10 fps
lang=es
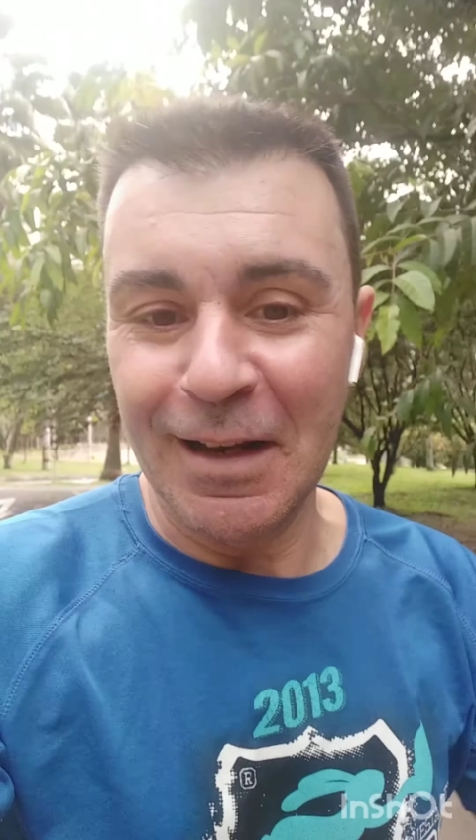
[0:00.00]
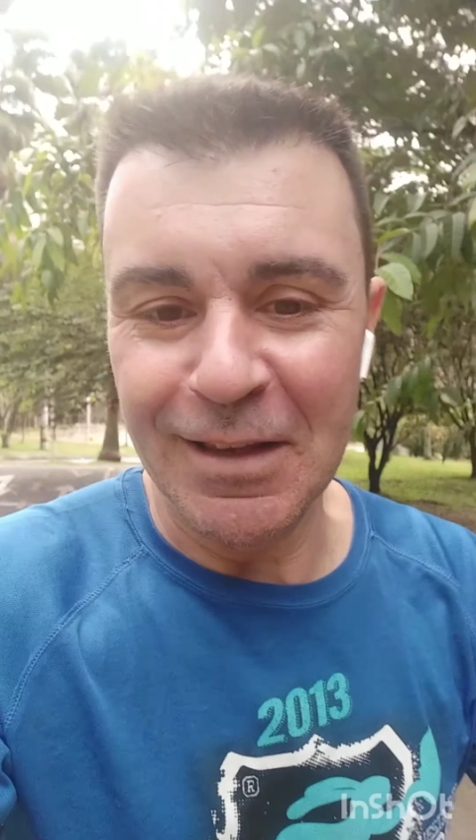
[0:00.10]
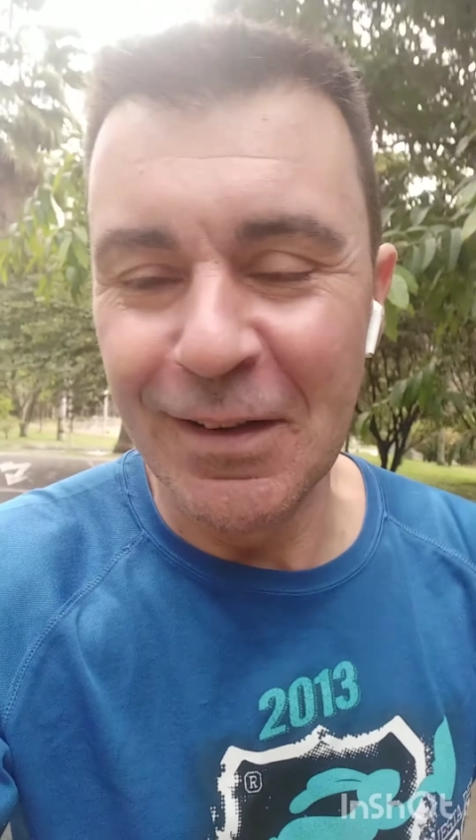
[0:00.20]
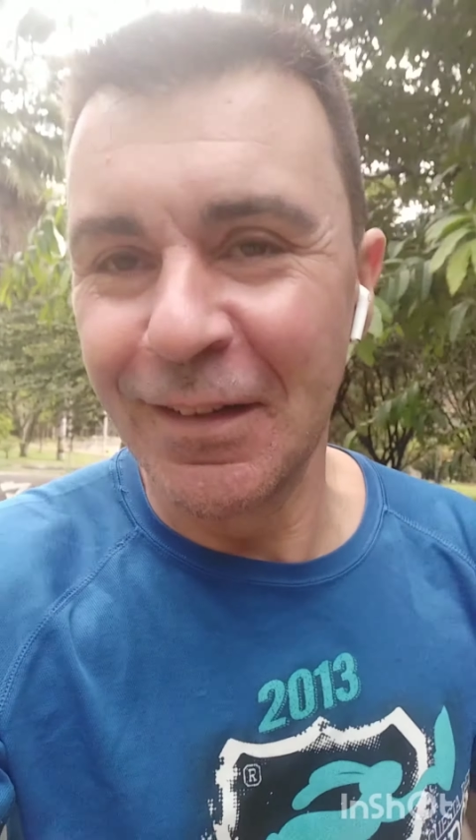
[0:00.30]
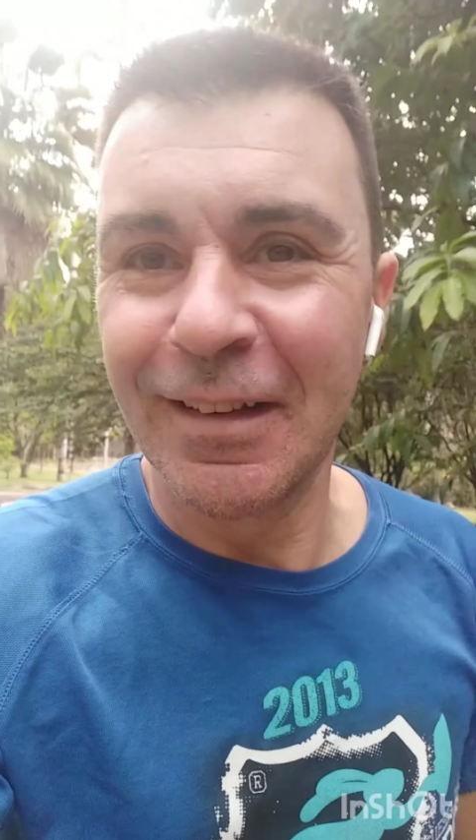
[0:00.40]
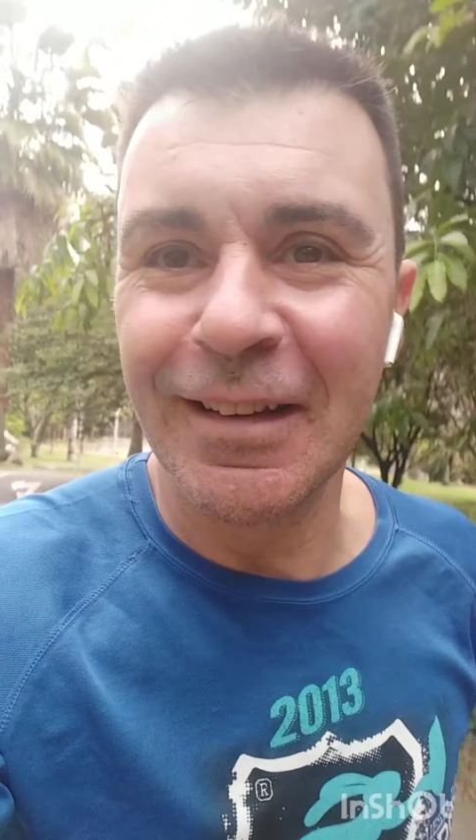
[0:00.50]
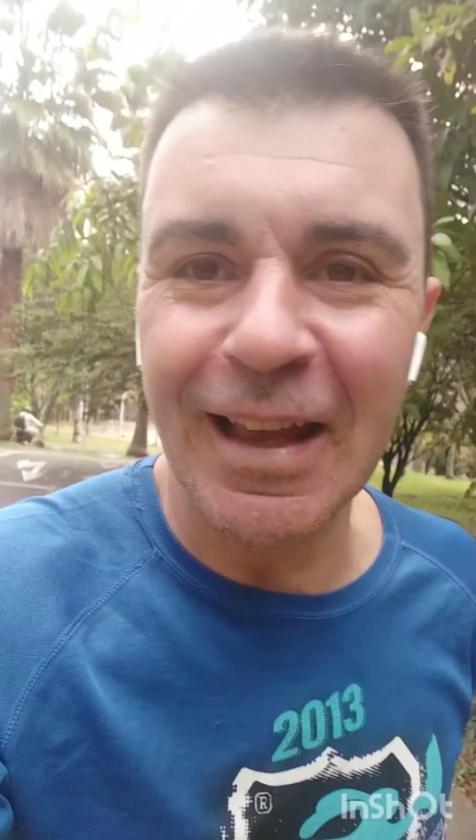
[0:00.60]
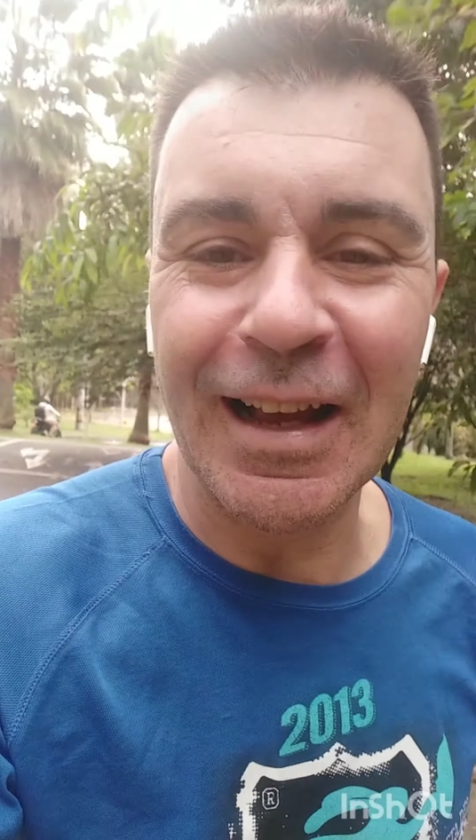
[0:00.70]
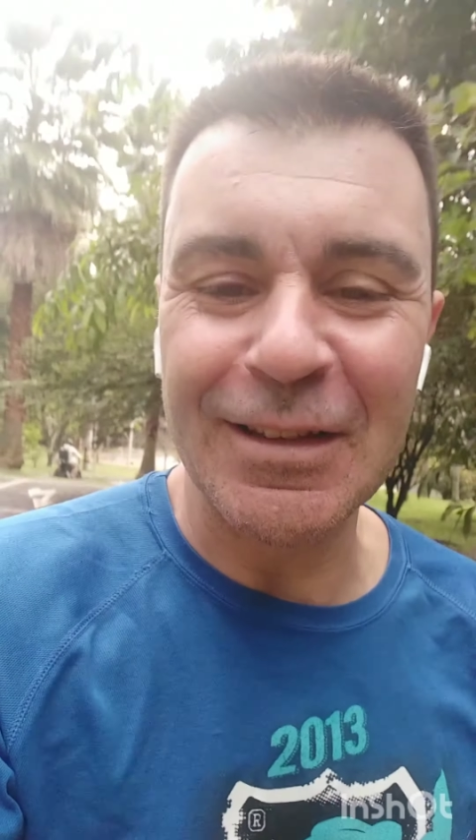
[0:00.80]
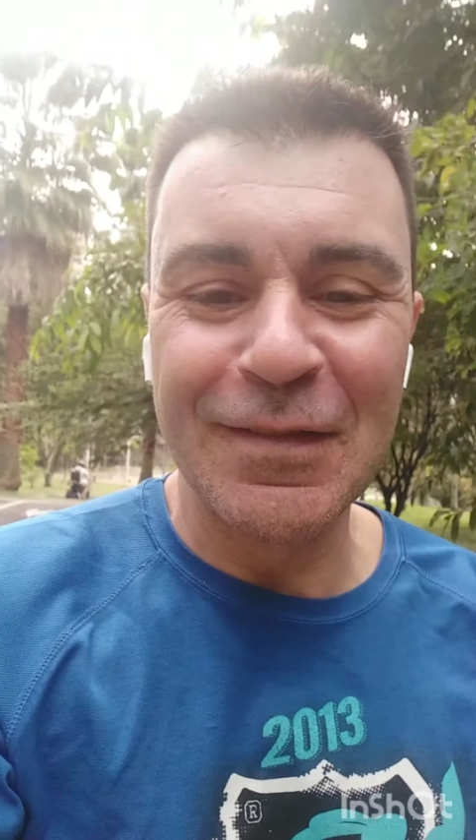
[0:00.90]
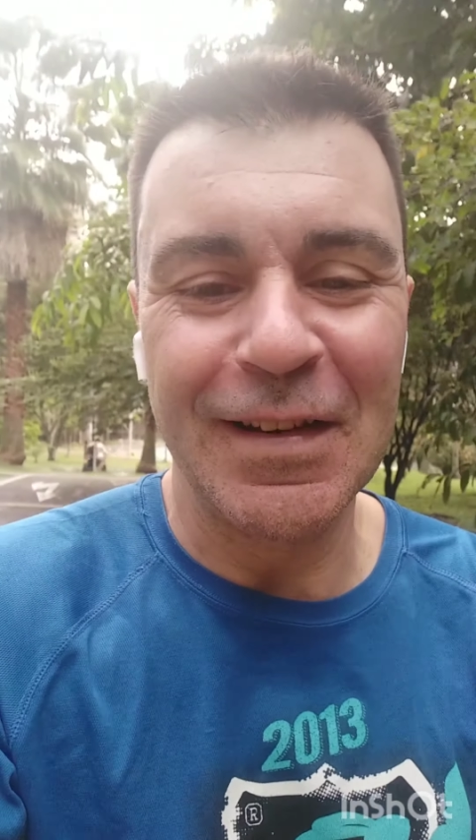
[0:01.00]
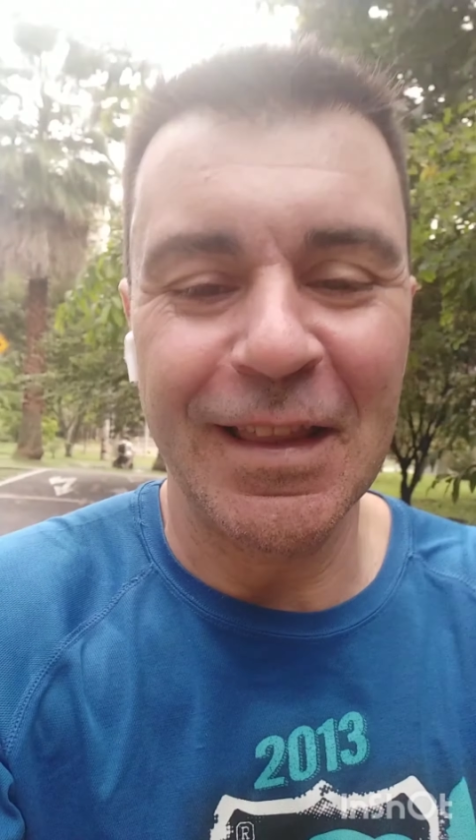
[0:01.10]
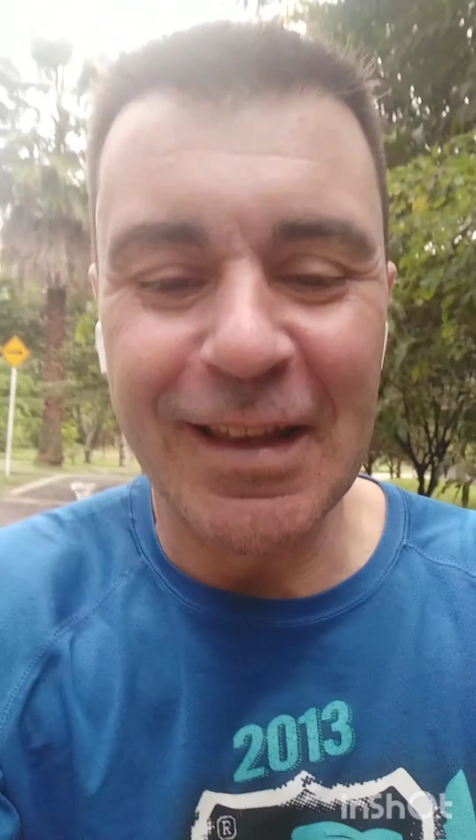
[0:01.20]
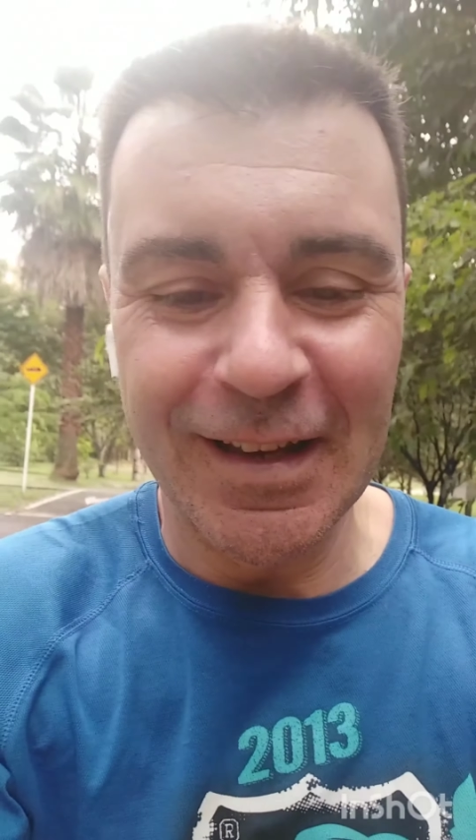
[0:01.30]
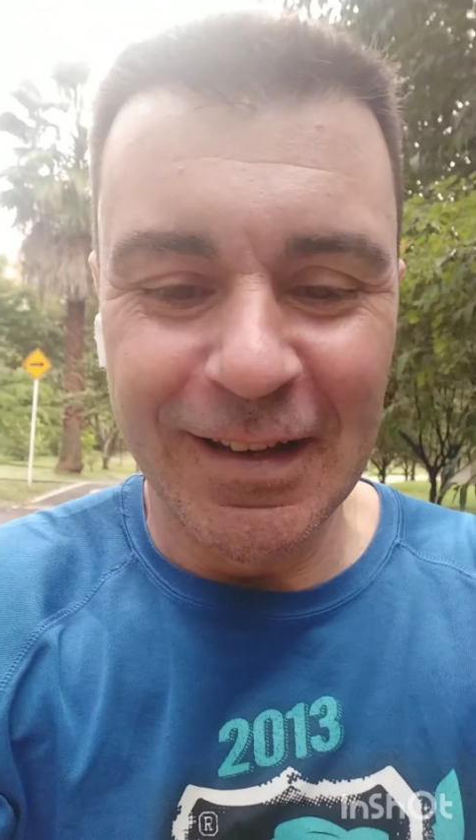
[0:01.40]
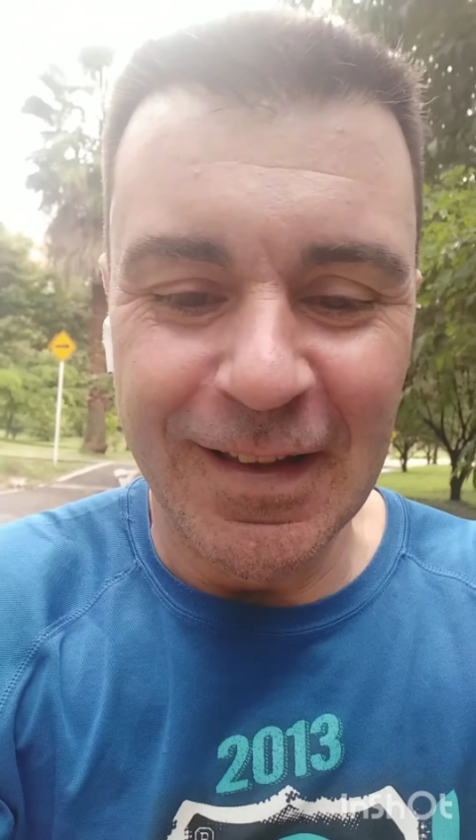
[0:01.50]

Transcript: año. Tengas un feliz día.